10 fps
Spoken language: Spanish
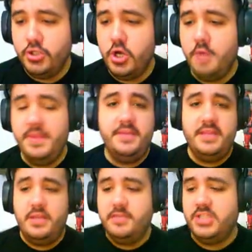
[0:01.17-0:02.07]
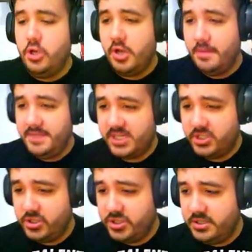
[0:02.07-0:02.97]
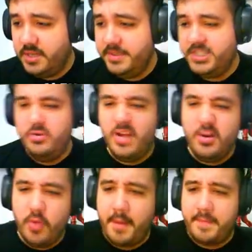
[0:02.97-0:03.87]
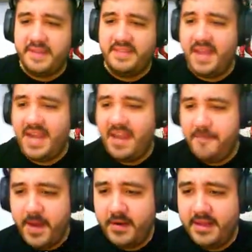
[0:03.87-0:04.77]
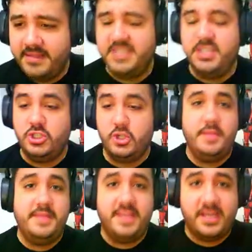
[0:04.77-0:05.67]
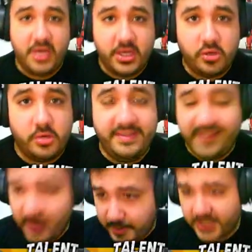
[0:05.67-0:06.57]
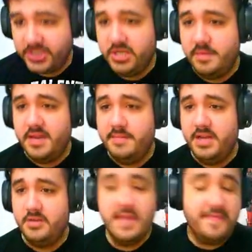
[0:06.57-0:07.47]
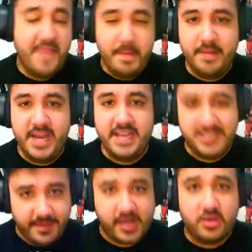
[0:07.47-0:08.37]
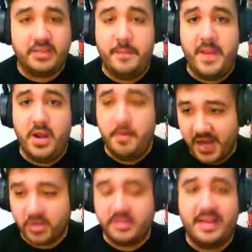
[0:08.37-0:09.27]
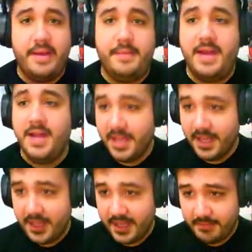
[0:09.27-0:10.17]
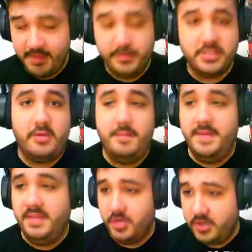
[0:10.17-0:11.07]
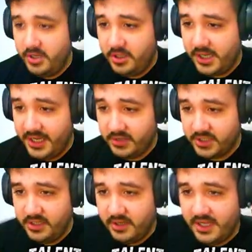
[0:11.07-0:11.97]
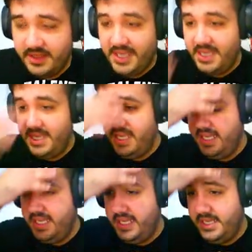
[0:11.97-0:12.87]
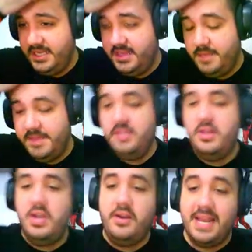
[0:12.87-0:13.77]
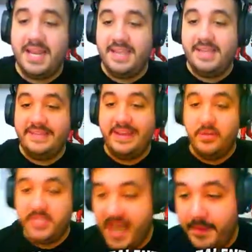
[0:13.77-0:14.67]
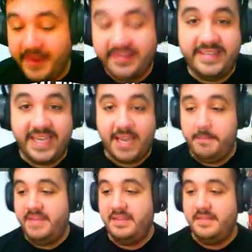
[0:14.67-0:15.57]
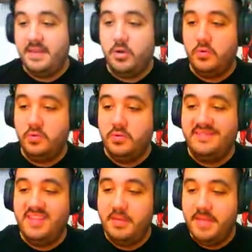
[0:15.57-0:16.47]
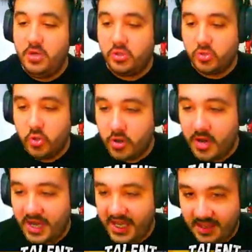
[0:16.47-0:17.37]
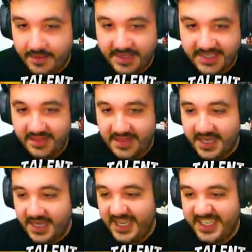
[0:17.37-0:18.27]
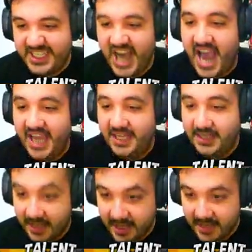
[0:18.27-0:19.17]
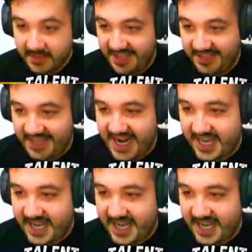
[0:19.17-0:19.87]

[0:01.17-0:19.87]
Un nuevo vídeo y entremos aquí en nuevo en este caso nos encontramos en una nueva partida live Pero antes si te suscribes deja tu like y tu comentario porque si no para que hermano De primera si me corta el pelo, me corta la barba me he puesto guapete hoy tengo que ir a un sitio, gente Y dependiendo de la hora en la que llegue esta noche Aparte de este gameplay tendremos un streaming nocturno ahí de bastante child De tranqui,